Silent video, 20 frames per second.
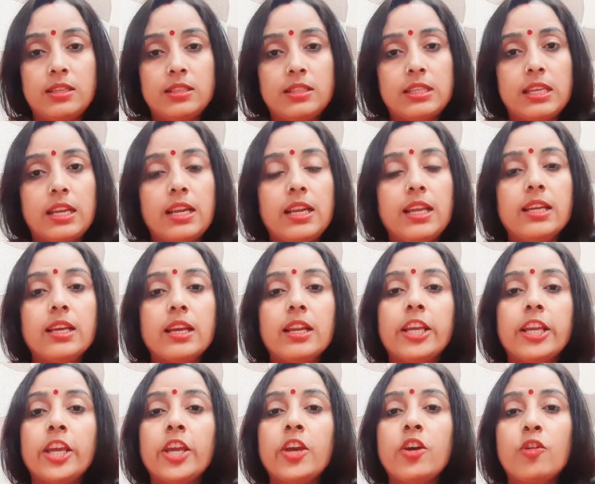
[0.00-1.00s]
से लेकर
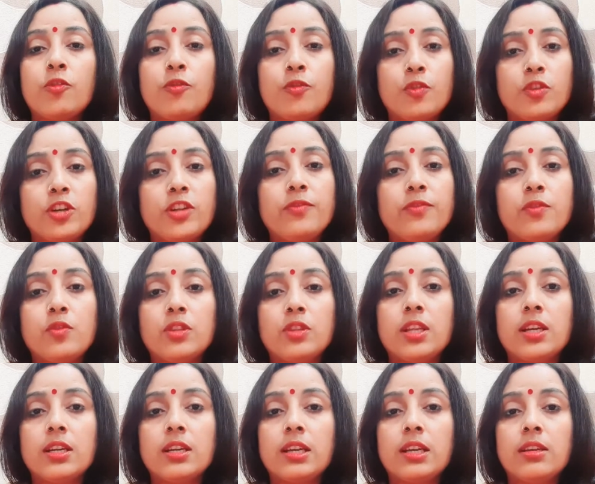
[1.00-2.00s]
के और फोर्टी फोर
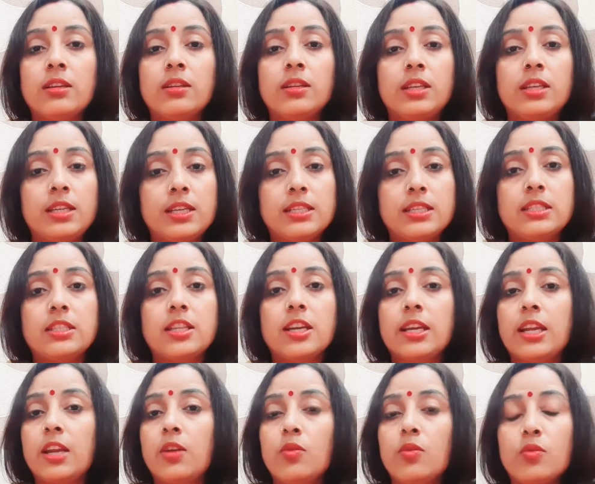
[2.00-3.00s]
तक ईयर्स तक
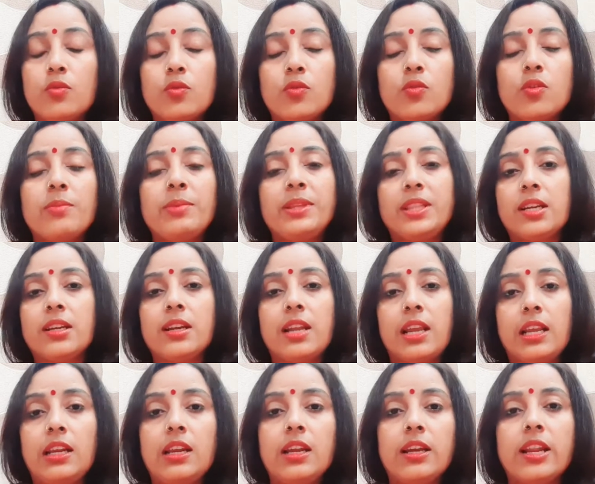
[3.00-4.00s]
के लोगों को अभी तक
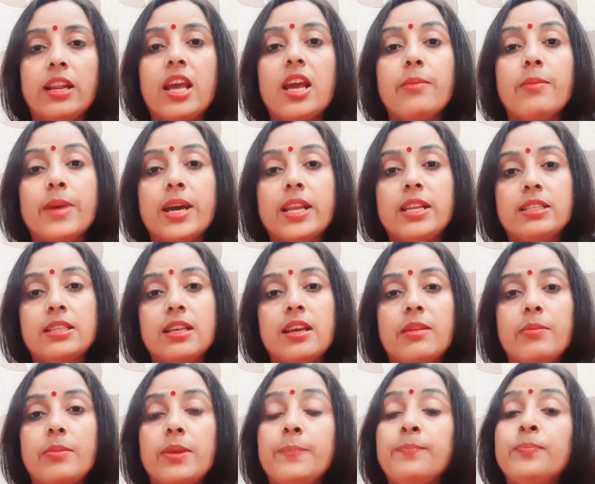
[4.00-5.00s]
नहीं लग रहा है हमारे शहर
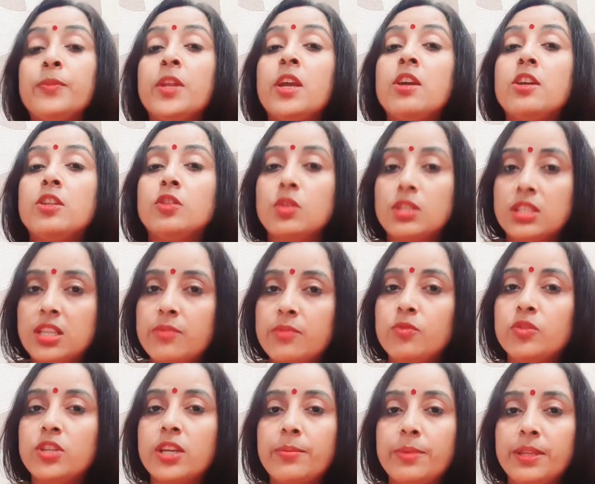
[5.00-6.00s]
में तो इसलिए
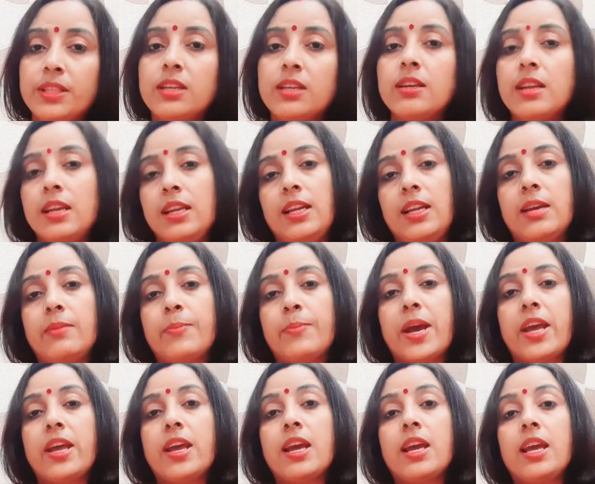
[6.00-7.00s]
मुझे अभी तक नहीं लग
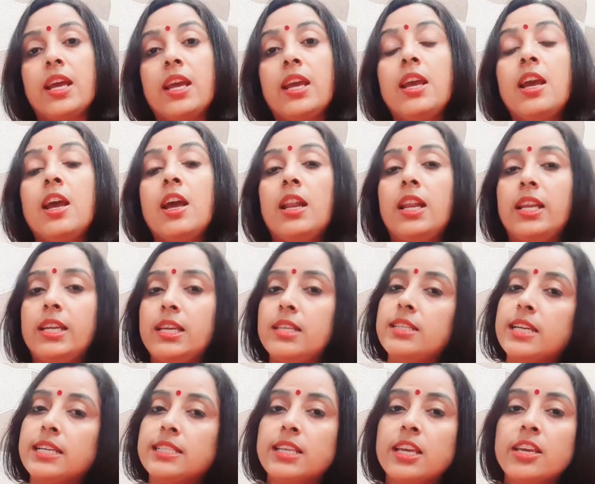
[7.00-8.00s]
पाया है लेकिन
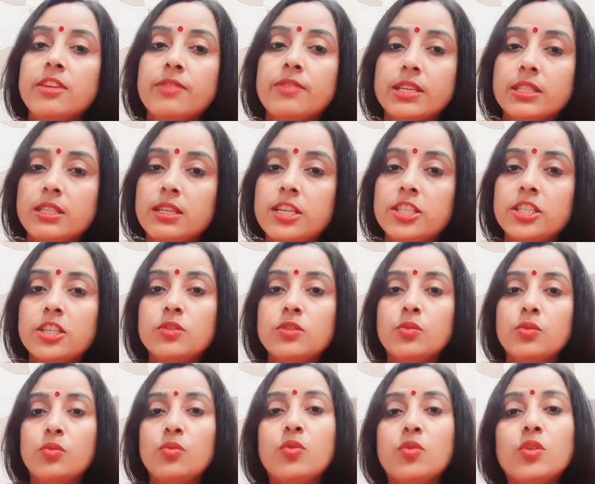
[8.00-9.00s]
जैसे ही वैक्सीनेशन
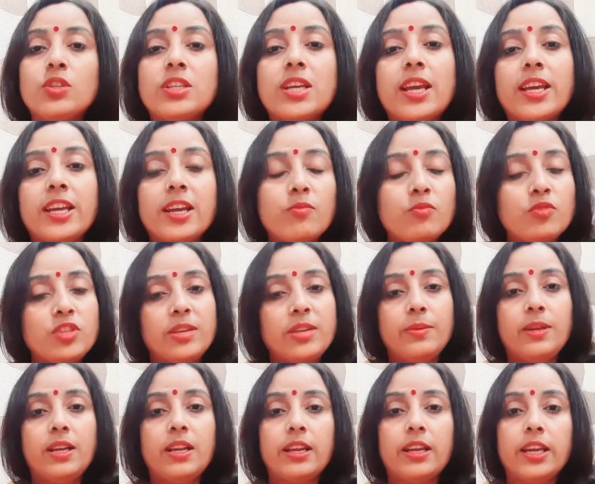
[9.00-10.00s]
शुरू हो जाएगा मुझे भी
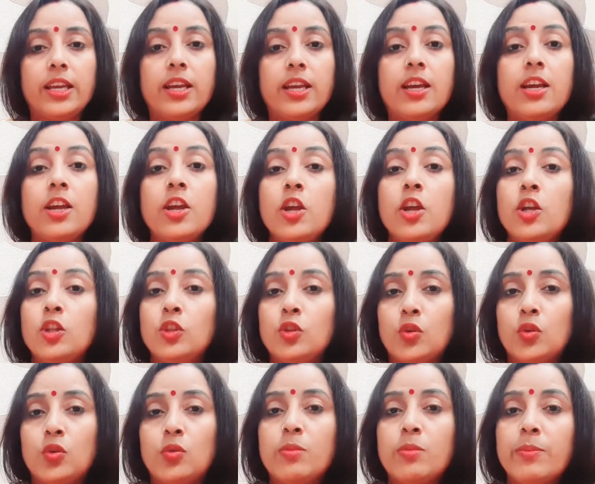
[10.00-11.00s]
लगेगा
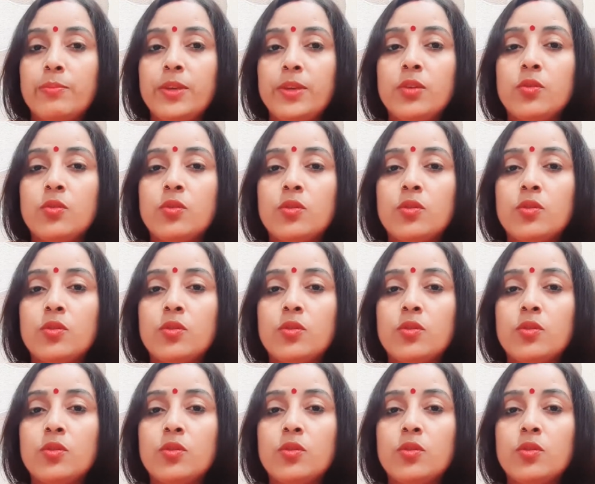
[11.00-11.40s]
तो मम्मी को